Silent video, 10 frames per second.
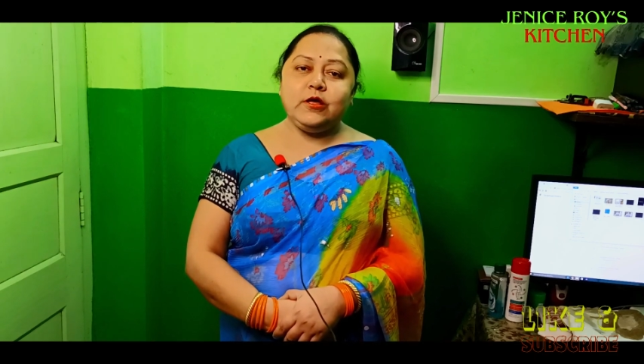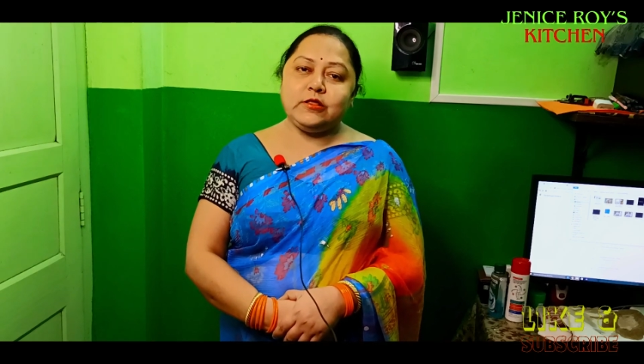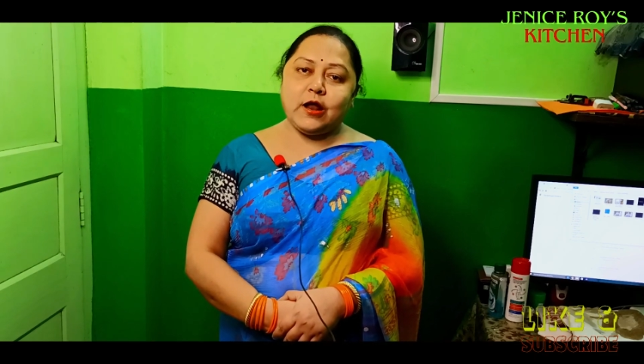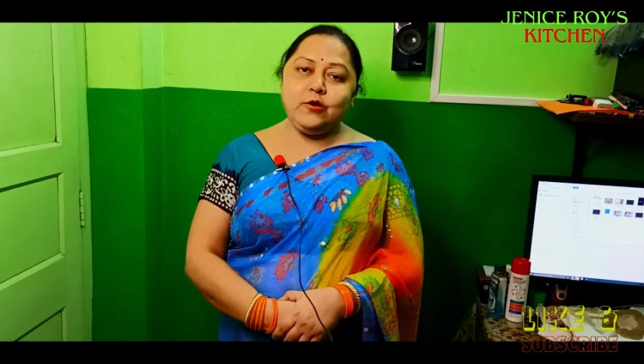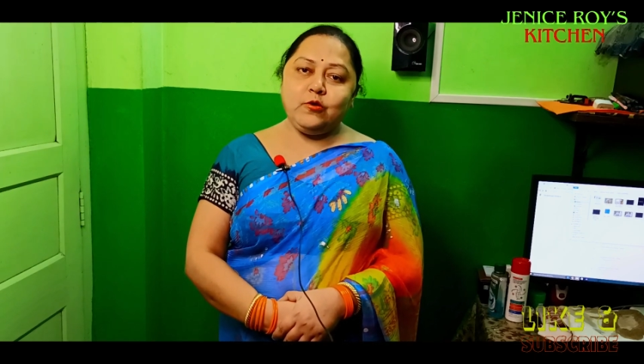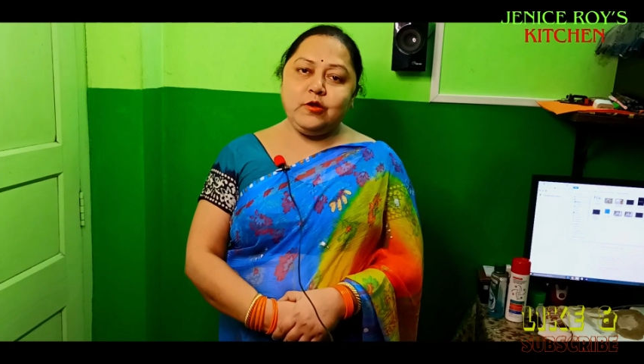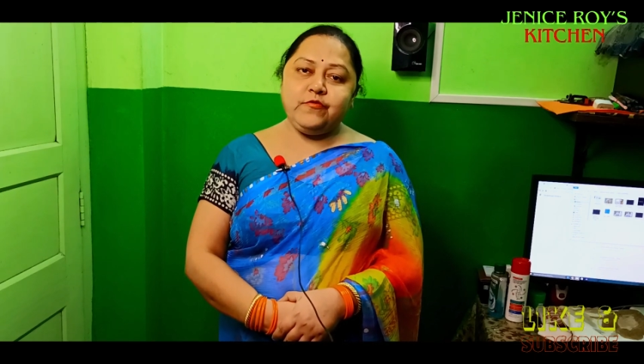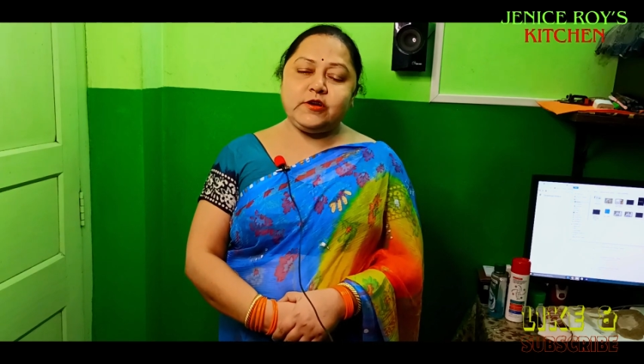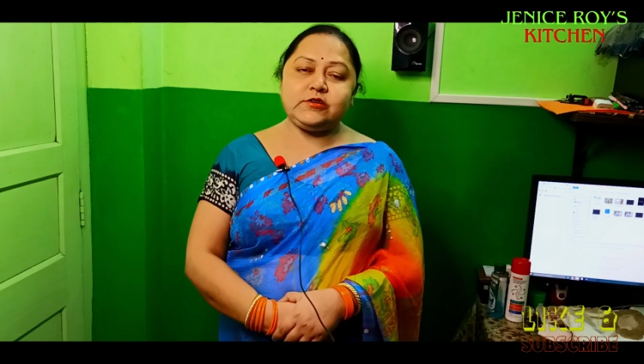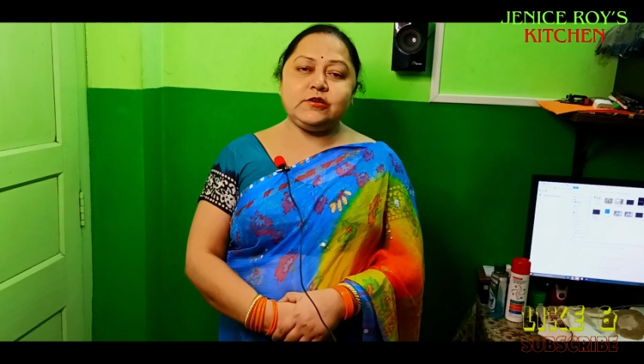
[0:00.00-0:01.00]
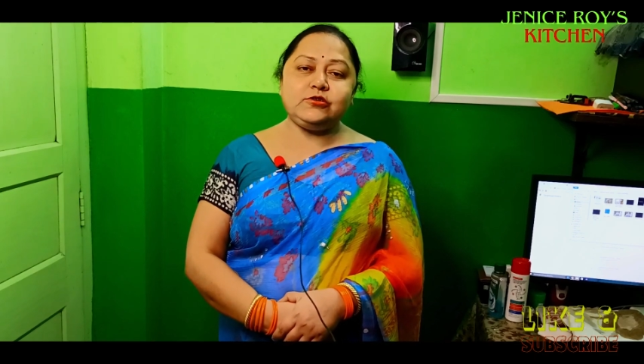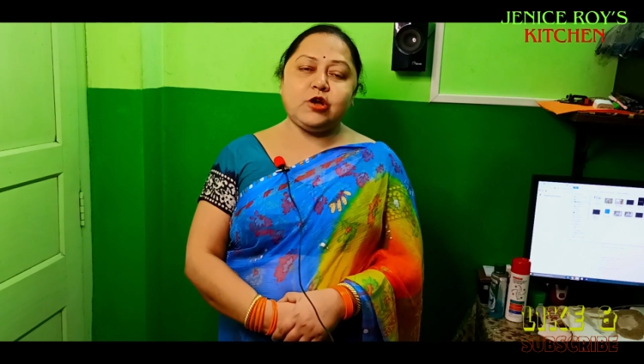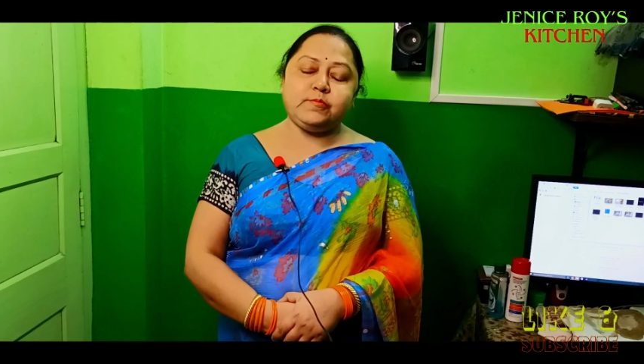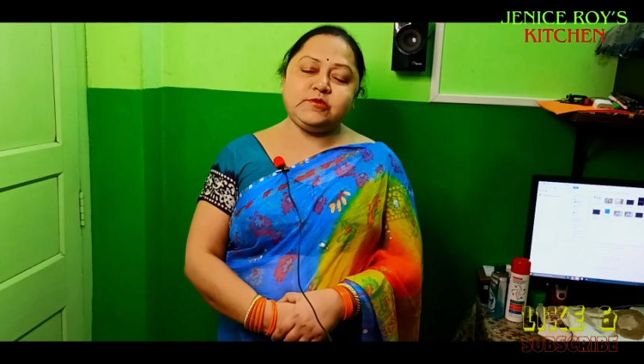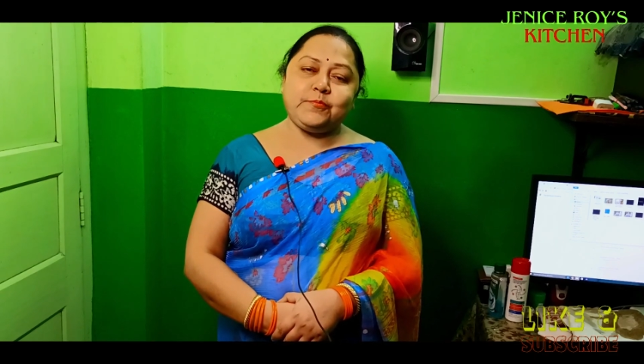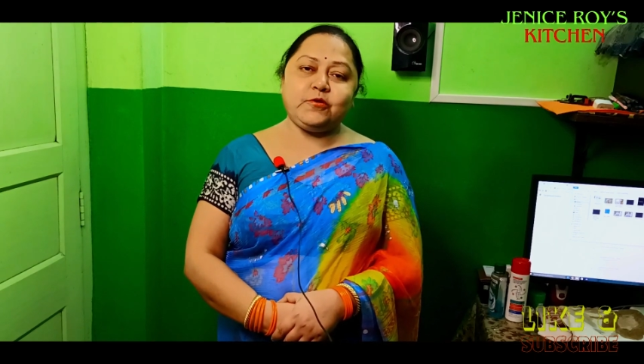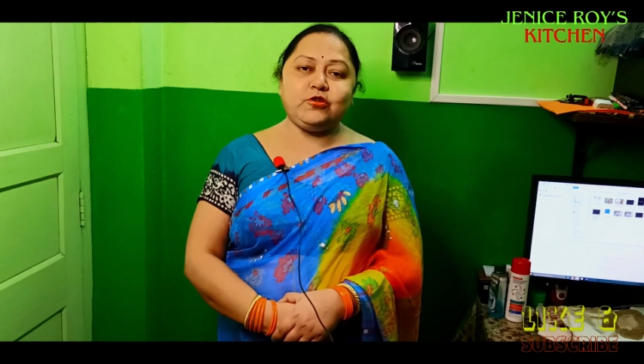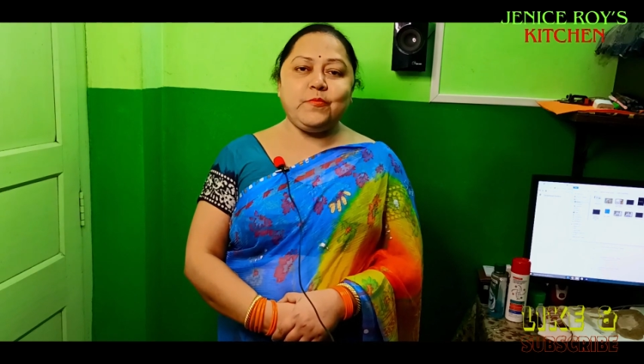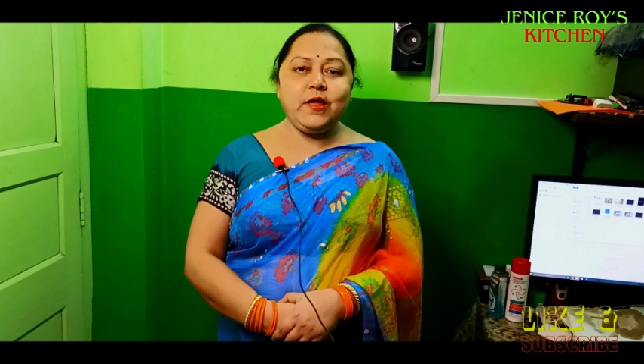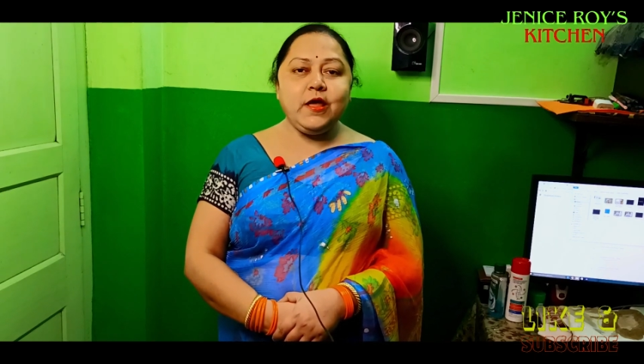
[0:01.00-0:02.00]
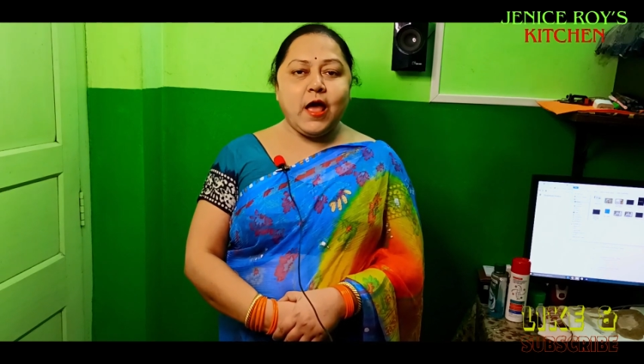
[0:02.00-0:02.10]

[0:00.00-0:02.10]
তার নোটিফিকেশান সবচেয়ে প্রথমে